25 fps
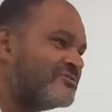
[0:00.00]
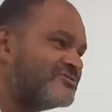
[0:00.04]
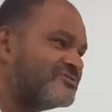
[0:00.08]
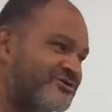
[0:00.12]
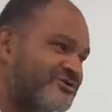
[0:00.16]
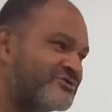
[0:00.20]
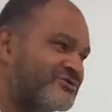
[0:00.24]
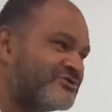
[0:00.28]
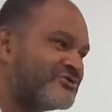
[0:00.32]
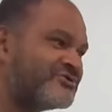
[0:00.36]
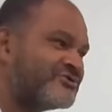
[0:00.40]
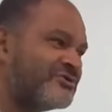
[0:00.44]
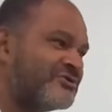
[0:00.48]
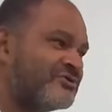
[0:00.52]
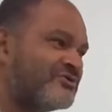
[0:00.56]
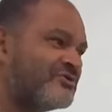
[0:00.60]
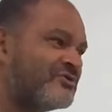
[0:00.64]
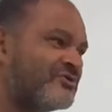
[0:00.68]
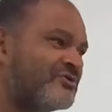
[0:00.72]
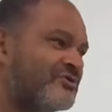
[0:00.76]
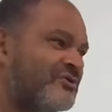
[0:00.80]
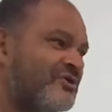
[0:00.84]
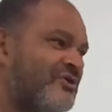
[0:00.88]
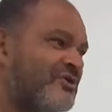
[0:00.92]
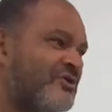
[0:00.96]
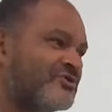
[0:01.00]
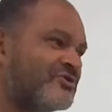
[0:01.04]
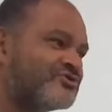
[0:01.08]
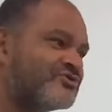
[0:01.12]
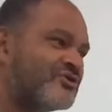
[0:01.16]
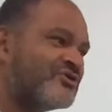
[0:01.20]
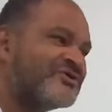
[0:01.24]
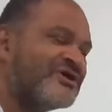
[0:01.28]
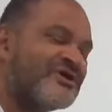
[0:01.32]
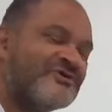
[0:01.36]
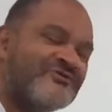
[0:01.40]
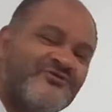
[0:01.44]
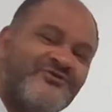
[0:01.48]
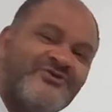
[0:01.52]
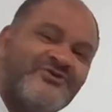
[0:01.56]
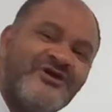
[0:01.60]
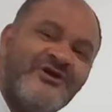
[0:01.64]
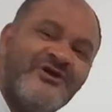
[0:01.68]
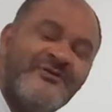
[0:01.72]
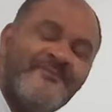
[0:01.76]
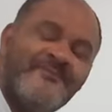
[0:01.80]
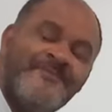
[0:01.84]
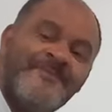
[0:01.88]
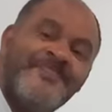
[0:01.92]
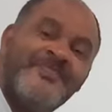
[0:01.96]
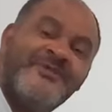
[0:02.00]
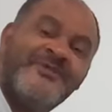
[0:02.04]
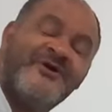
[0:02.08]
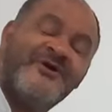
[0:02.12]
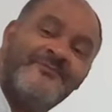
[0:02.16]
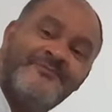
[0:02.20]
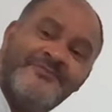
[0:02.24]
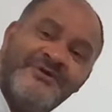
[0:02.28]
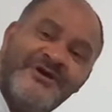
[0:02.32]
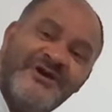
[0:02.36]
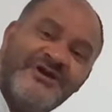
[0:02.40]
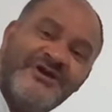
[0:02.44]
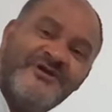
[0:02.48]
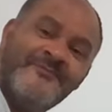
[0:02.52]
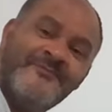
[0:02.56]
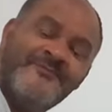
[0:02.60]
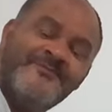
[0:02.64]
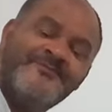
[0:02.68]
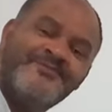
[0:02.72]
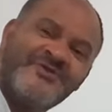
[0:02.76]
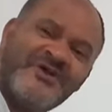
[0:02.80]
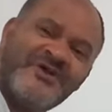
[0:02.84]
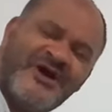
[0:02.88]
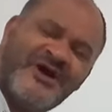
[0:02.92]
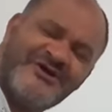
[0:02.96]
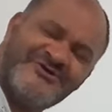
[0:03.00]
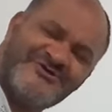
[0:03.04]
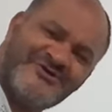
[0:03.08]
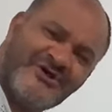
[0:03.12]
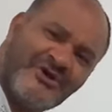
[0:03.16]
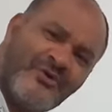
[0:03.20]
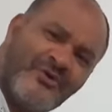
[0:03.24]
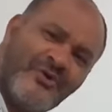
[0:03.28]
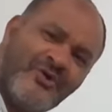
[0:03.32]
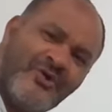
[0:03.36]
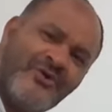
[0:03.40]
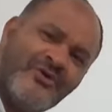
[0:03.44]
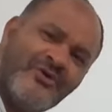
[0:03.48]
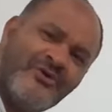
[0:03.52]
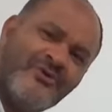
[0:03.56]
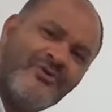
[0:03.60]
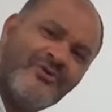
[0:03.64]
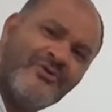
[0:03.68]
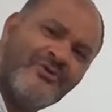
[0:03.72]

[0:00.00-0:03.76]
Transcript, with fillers: Diz o Senhor: Todavia amei a Jacó.